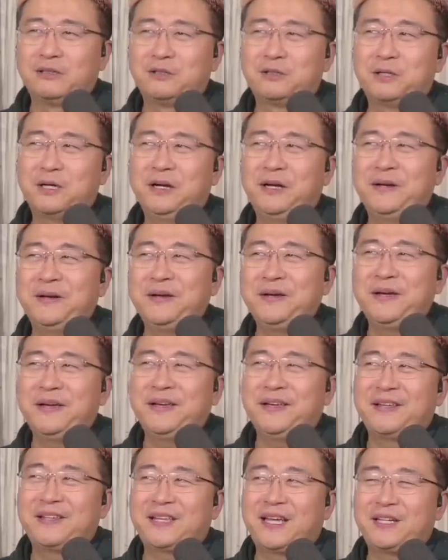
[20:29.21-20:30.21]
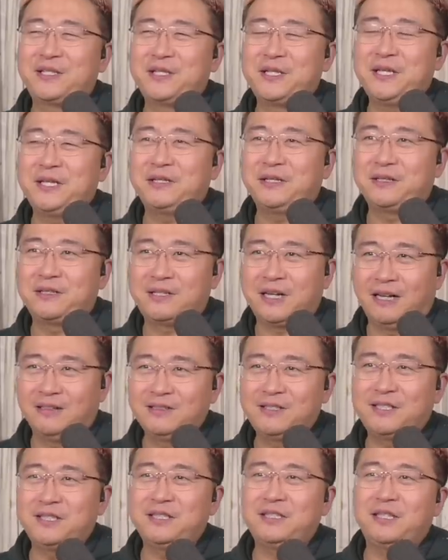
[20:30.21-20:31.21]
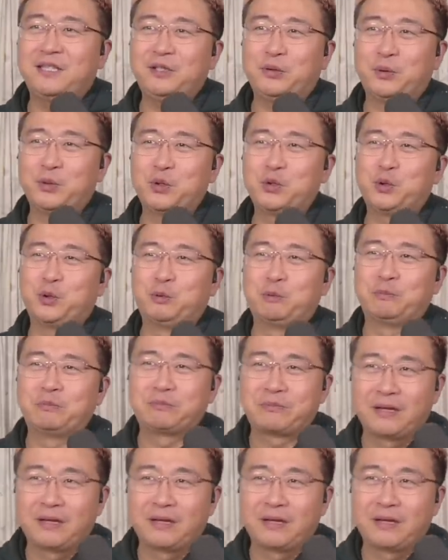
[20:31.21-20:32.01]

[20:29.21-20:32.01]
就是它是一个长期的有这种，